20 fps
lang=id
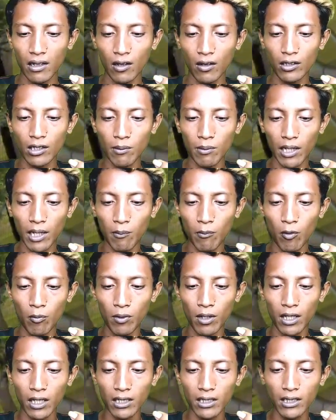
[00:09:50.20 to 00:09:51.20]
harusnya pakai
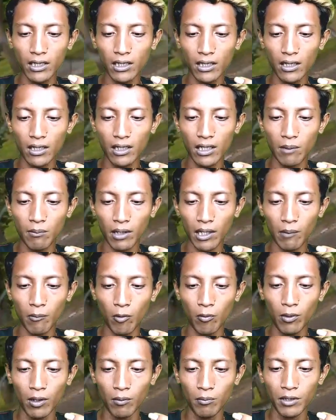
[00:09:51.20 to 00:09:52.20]
mobil kecil nih jangan pakai
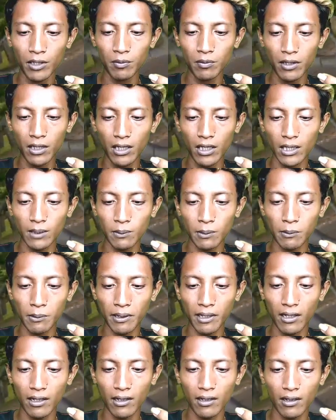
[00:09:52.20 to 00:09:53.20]
mobil bis begini
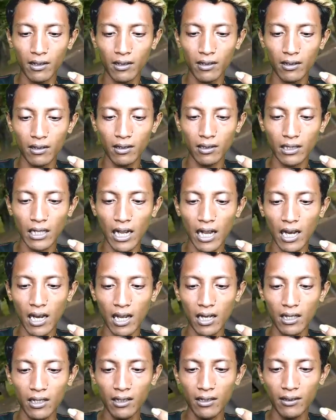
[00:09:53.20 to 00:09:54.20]
teman-teman
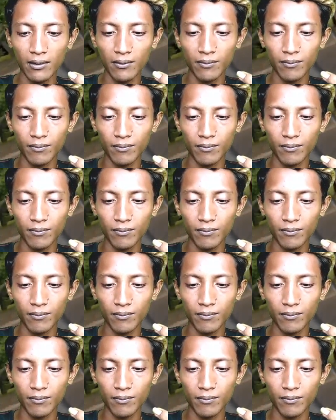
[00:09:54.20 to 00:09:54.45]
Salah nih.